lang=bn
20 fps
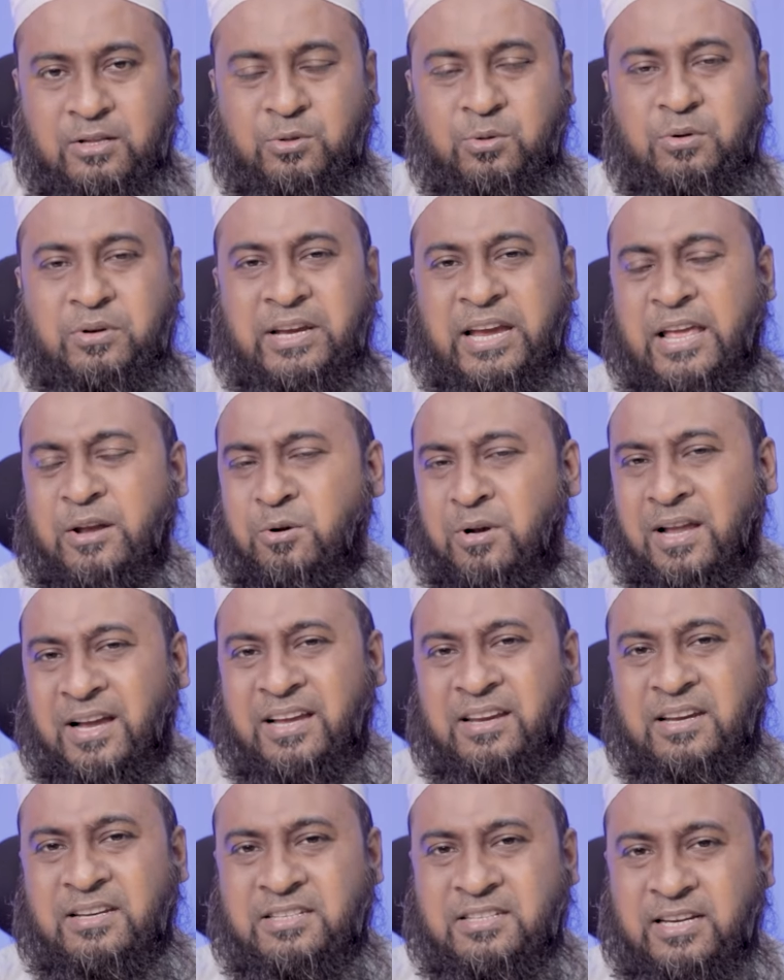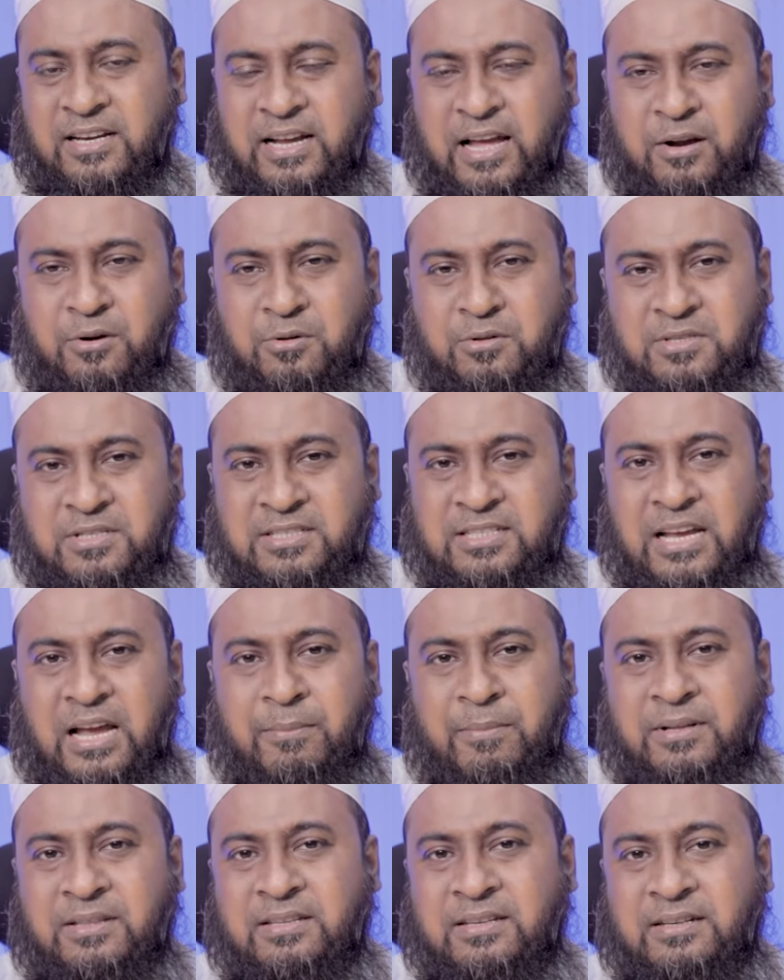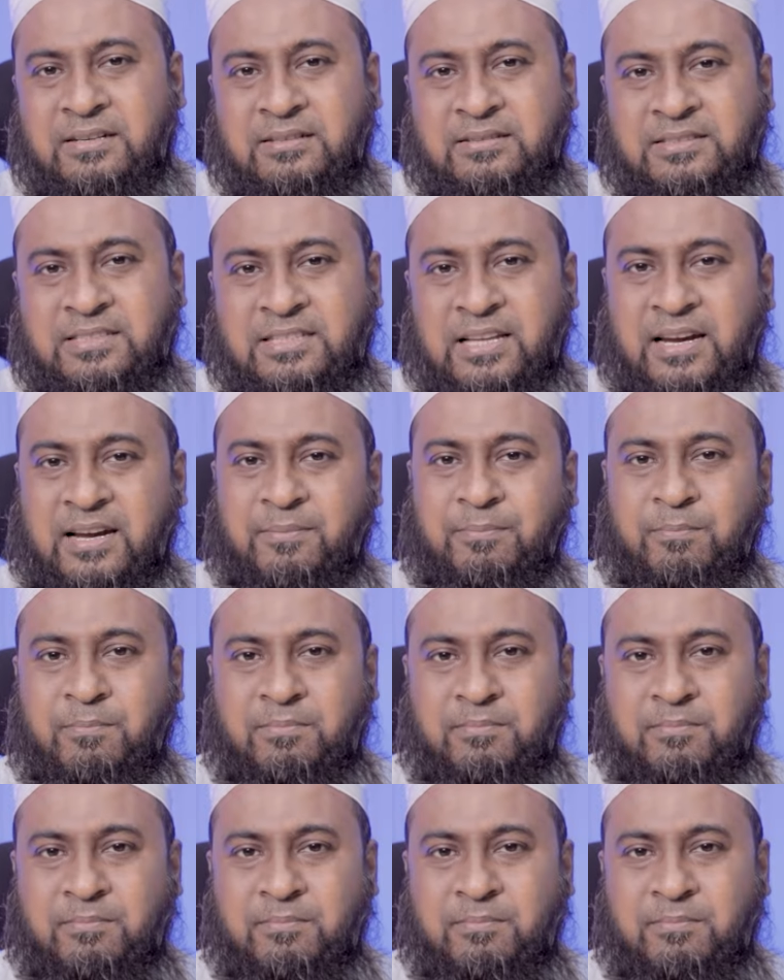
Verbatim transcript: তো কেন লাগে না সে কারণ হচ্ছে যে আমাদের যে যারা